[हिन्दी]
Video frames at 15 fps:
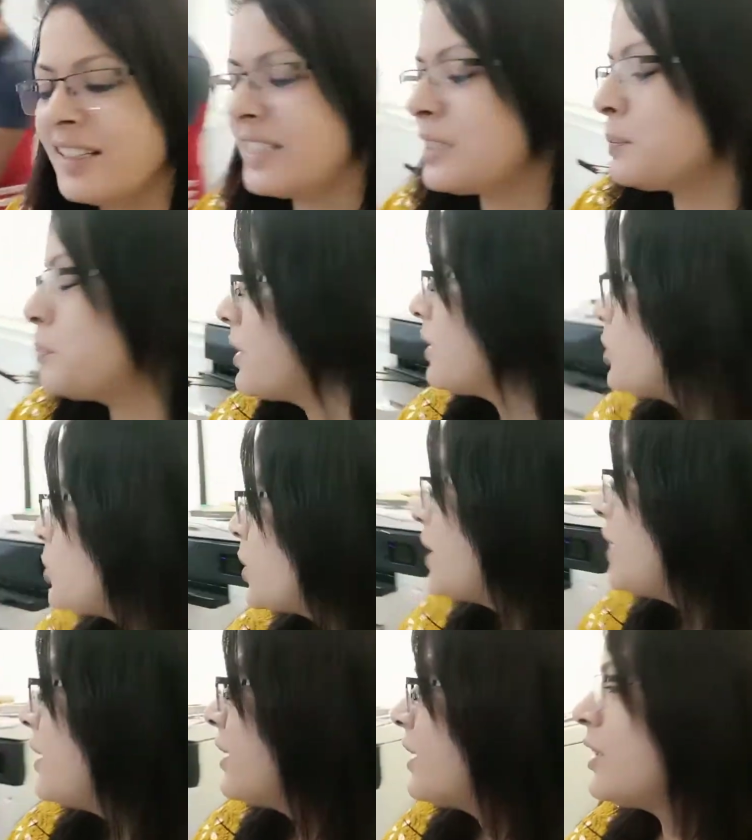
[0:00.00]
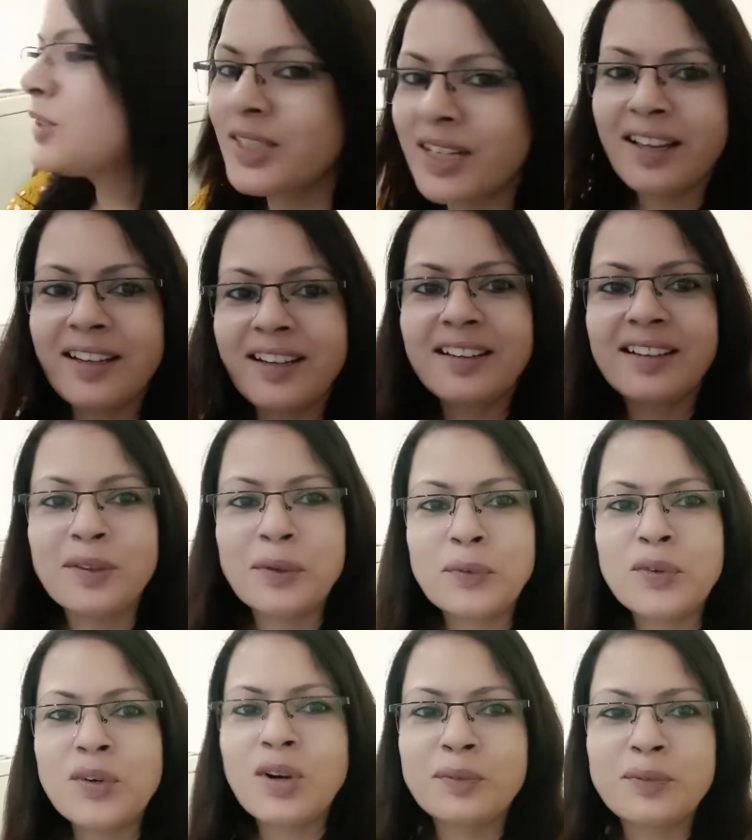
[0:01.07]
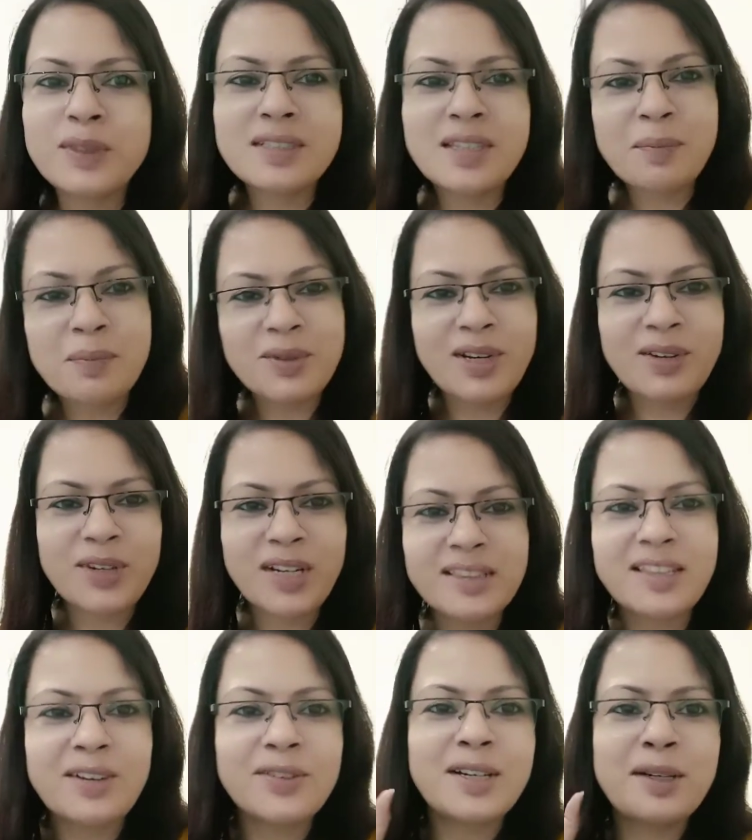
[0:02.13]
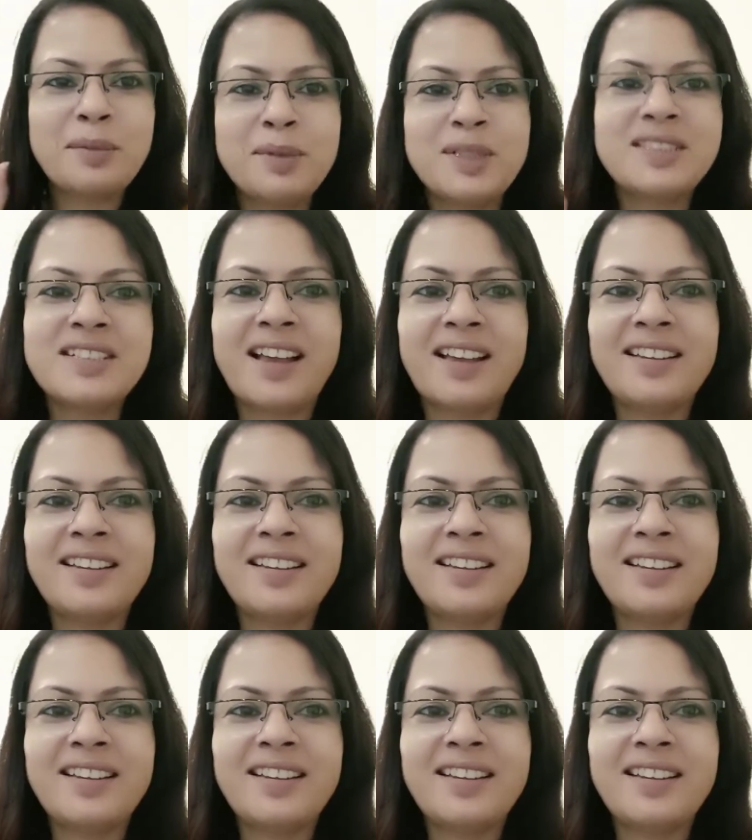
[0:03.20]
स्पिरिचुअलिटी जो है ना वो ऑफिस के पूरे वातावरण में छाई